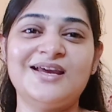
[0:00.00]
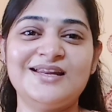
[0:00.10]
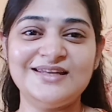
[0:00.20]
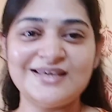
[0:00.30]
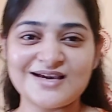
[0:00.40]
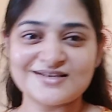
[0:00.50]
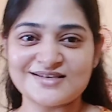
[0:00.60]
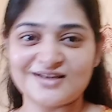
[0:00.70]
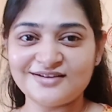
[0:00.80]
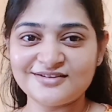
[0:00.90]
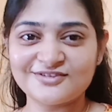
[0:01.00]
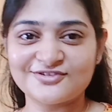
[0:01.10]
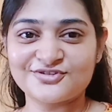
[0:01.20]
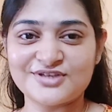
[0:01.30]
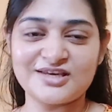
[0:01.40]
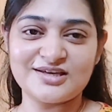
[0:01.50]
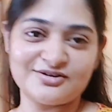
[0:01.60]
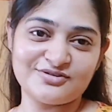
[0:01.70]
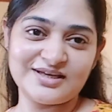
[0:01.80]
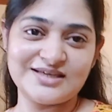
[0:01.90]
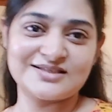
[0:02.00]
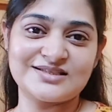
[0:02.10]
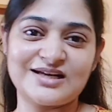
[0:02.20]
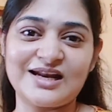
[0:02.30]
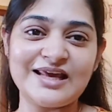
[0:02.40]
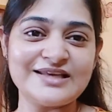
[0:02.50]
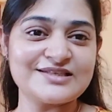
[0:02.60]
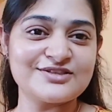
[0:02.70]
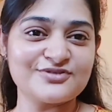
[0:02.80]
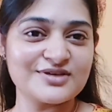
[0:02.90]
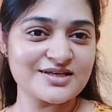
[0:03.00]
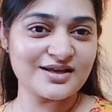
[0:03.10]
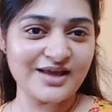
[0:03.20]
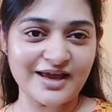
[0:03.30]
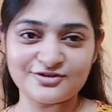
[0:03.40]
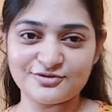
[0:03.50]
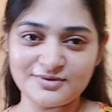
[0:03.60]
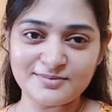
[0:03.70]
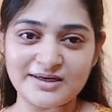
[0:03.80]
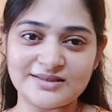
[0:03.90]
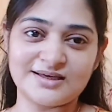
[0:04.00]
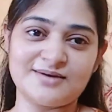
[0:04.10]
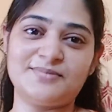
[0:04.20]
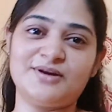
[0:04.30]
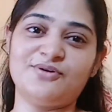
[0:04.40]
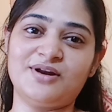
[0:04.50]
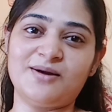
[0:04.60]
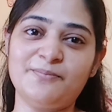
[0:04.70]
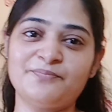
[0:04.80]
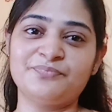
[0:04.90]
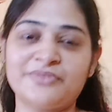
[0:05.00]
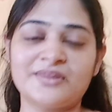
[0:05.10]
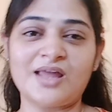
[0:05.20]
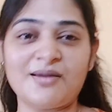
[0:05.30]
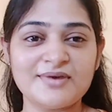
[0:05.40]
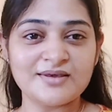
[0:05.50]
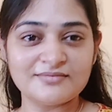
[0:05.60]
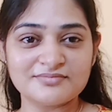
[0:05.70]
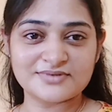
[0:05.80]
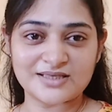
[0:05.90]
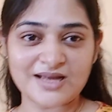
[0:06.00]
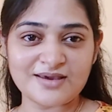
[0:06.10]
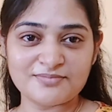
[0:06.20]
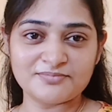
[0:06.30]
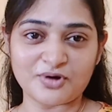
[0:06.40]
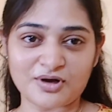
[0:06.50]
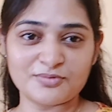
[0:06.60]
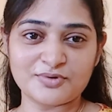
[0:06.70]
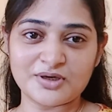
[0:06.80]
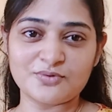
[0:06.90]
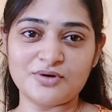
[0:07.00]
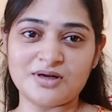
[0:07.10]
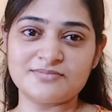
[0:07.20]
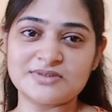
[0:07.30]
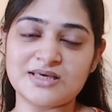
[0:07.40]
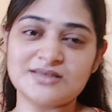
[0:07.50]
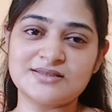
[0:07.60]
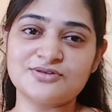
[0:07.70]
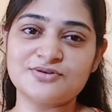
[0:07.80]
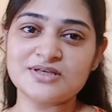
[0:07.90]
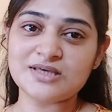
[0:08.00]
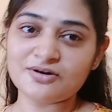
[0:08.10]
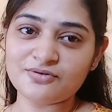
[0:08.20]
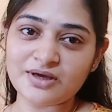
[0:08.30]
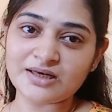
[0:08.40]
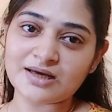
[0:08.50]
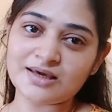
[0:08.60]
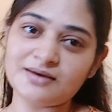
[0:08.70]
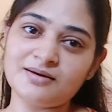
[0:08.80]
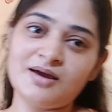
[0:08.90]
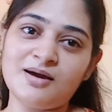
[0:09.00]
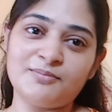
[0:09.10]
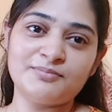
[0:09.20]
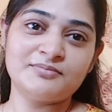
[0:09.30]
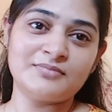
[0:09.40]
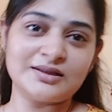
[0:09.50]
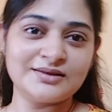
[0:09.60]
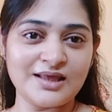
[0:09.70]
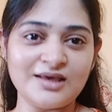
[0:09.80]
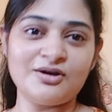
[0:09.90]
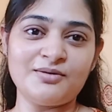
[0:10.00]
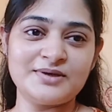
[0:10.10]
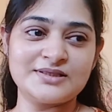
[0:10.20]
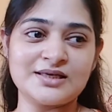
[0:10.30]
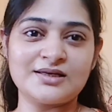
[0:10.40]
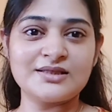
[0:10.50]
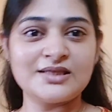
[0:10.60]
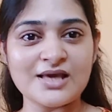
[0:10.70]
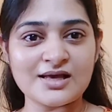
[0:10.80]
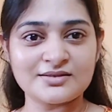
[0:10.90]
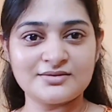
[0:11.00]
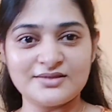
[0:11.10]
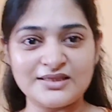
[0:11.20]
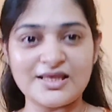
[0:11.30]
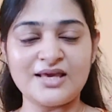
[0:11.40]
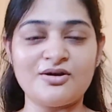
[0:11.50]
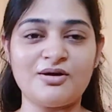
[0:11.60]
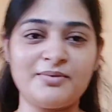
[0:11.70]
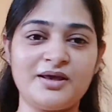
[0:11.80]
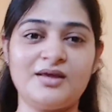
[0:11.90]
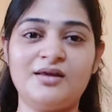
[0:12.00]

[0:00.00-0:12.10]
নিয়ে আসার তো সেই কারণেই এসছে নাহলে এই সিচুয়েশানে একদমই বাড়ি থেকে বেরোয় না তা আমি সেটাই বকাবকি করলাম যে এই সিচুয়েশানেও এটা কি মানতেই হবে যে এটা দিয়া দিতেই হবে